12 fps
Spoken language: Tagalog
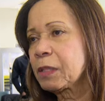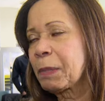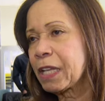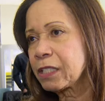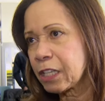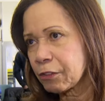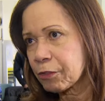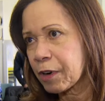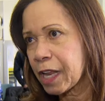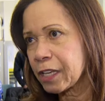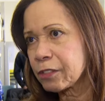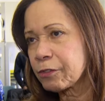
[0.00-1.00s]
is a bit
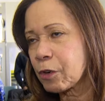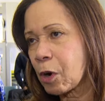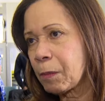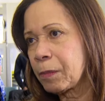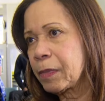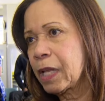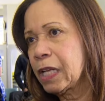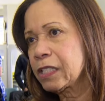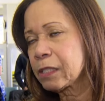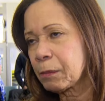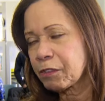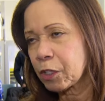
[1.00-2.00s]
different from
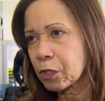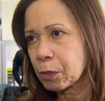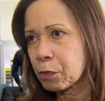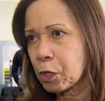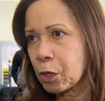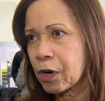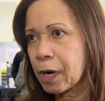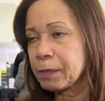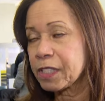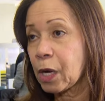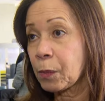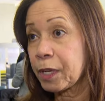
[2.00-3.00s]
some of the other
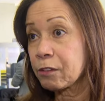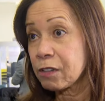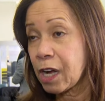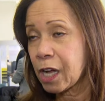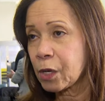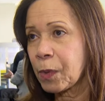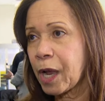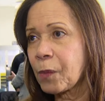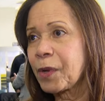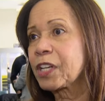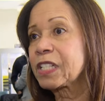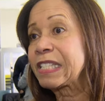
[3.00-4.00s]
programs that we run where
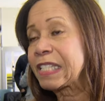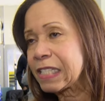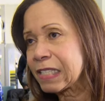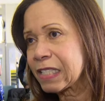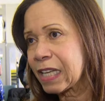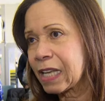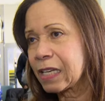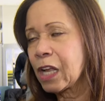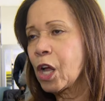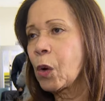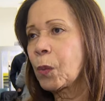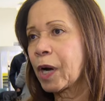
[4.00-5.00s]
we're assisting.
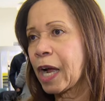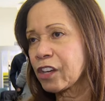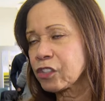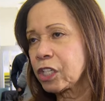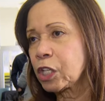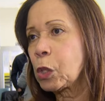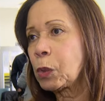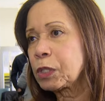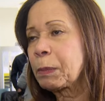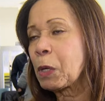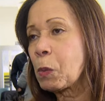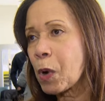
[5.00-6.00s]
We're actually going
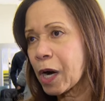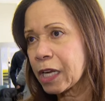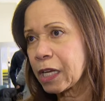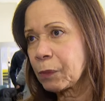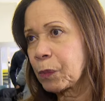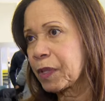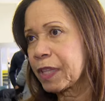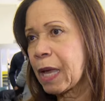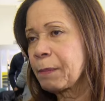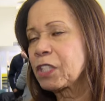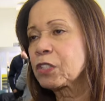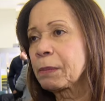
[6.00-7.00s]
to be working with
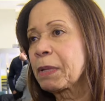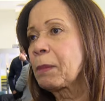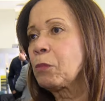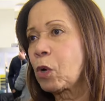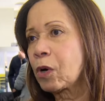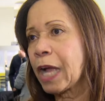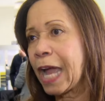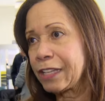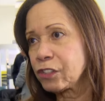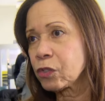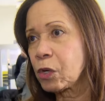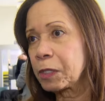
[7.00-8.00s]
them. It's a bit more
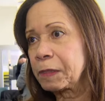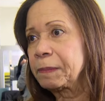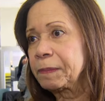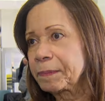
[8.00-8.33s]
hands-on.